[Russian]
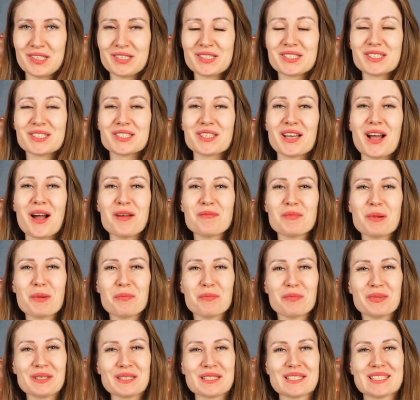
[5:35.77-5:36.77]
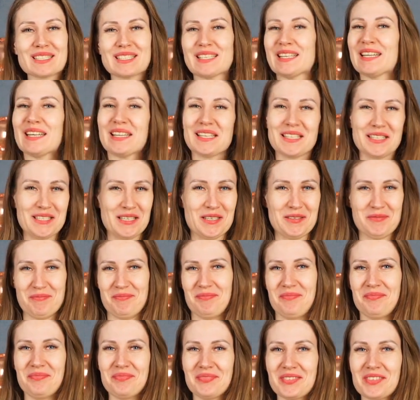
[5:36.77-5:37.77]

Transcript: самым последним